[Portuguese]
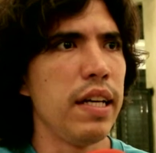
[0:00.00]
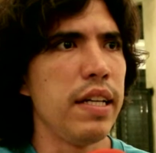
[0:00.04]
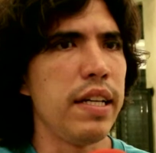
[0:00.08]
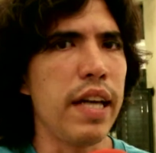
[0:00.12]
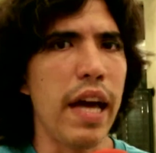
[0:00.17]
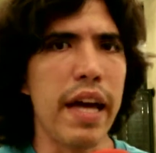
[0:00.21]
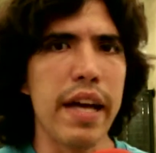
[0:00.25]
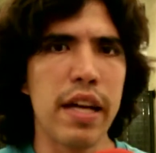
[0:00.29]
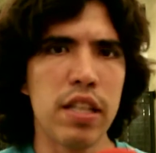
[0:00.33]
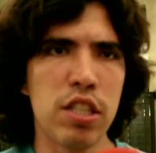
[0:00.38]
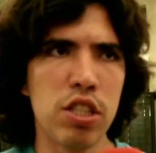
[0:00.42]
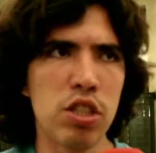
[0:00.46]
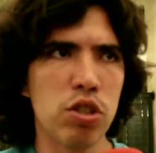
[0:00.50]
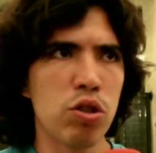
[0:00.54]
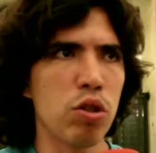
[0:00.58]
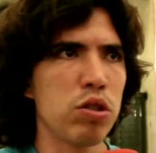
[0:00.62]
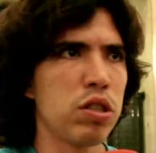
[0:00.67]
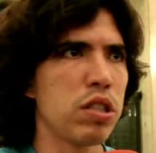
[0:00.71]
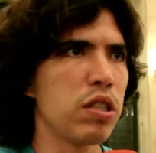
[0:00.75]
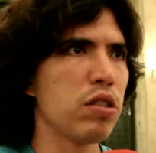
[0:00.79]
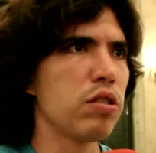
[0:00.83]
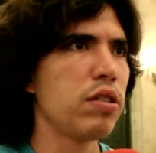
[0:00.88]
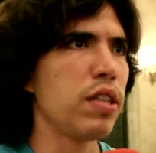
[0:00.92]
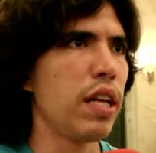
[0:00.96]
E aí a gente
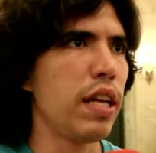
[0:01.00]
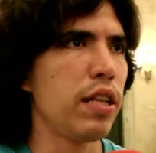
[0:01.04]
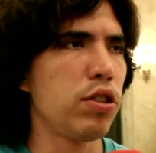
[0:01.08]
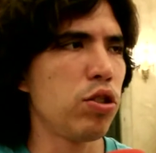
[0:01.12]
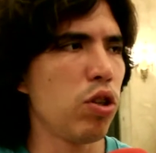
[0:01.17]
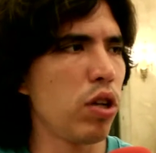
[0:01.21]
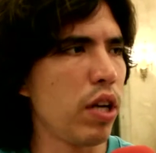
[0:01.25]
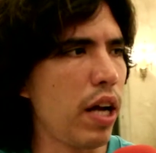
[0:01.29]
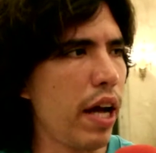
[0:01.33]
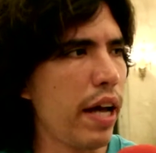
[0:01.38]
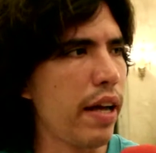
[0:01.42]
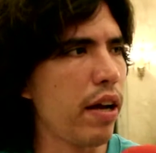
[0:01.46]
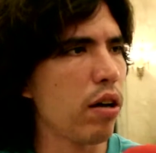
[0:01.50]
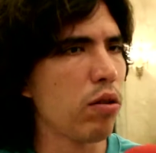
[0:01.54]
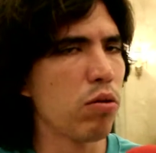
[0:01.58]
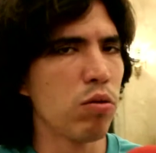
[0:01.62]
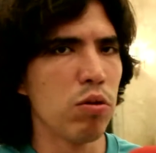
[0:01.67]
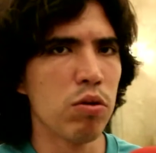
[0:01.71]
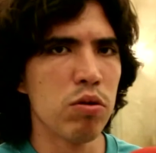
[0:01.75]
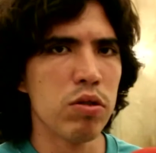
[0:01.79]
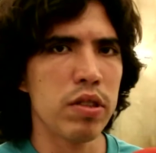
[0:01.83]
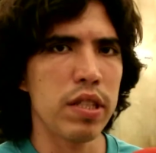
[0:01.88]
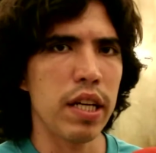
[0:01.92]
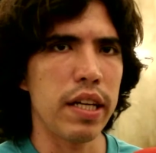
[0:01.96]
conseguiu selecionar
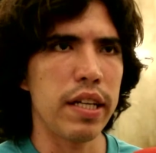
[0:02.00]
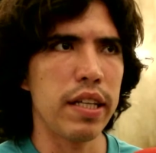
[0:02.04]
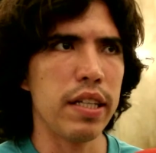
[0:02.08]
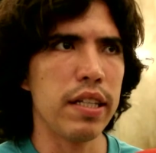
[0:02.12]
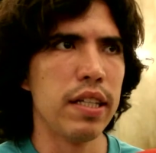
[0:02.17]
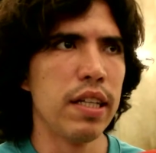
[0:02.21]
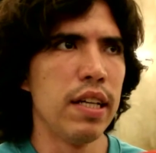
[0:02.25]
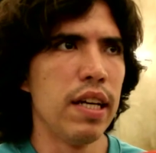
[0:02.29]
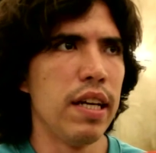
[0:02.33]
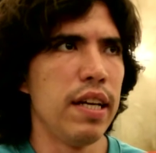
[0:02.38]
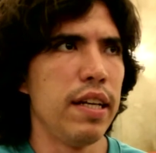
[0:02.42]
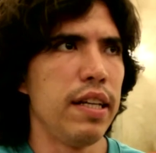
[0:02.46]
alguns aí.